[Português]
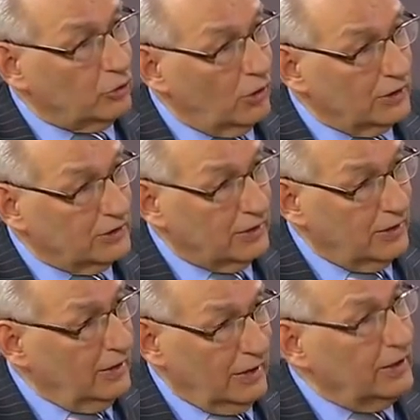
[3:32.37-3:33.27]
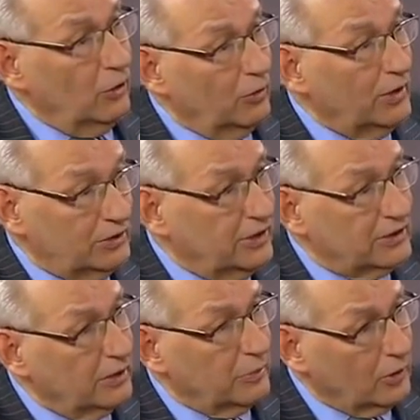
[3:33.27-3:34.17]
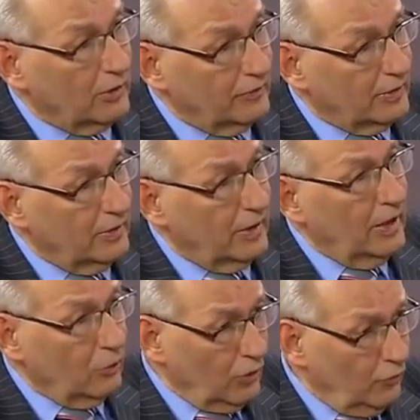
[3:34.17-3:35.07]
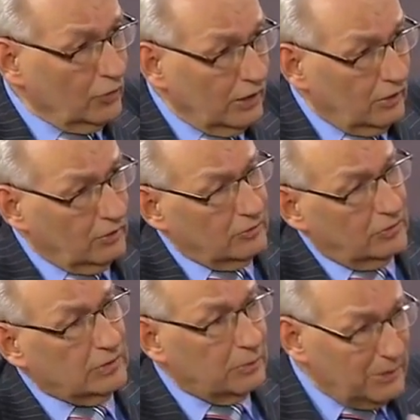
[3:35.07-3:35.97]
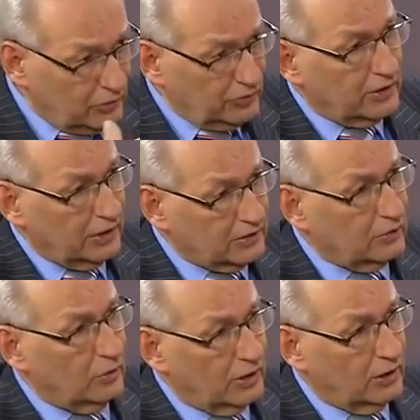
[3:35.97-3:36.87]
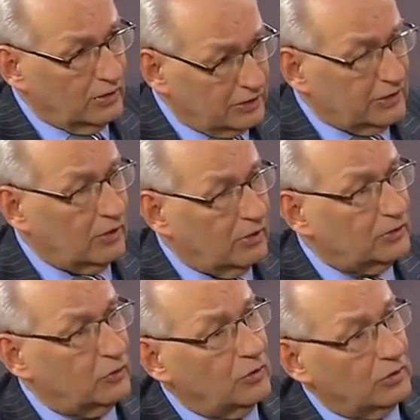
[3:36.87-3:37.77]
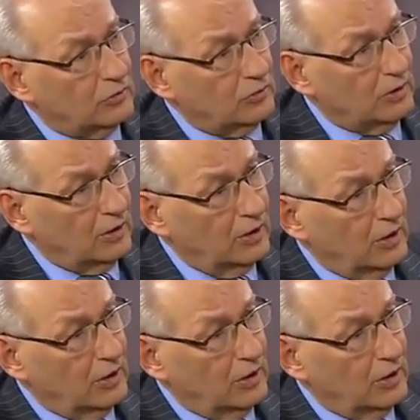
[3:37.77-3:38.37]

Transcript: religiosa aquilo que a ciência prova? Agora, eu vou dar, na minha sustentação oral, na célula tronco,